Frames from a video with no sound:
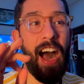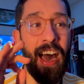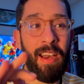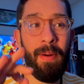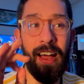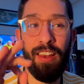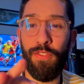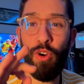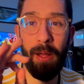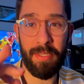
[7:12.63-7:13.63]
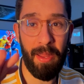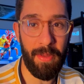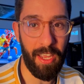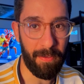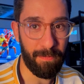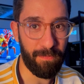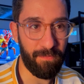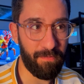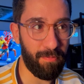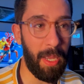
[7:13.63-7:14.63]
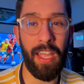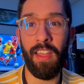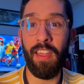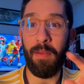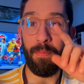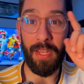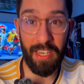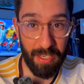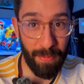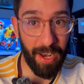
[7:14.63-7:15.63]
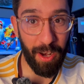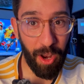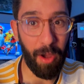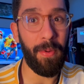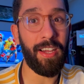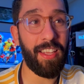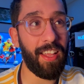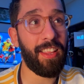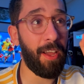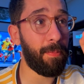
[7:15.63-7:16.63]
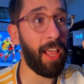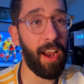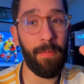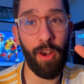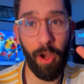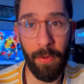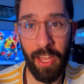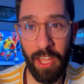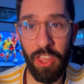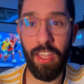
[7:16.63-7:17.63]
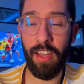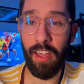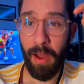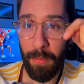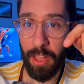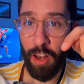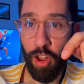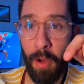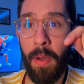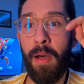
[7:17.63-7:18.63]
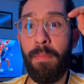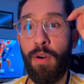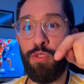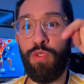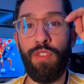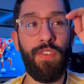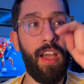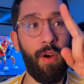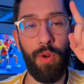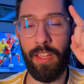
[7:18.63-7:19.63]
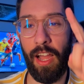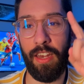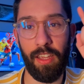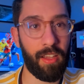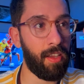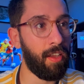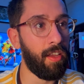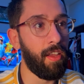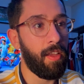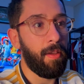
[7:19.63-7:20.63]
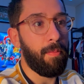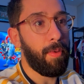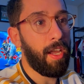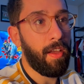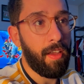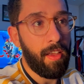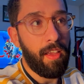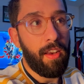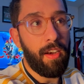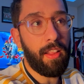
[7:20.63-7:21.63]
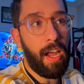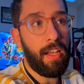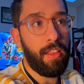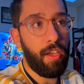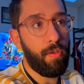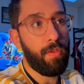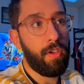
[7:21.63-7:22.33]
4500 به بالنسبة للعبة كان تحب تلعب اللعبة هذه رابط اللعبة موجود في أول تعليق به نتعداو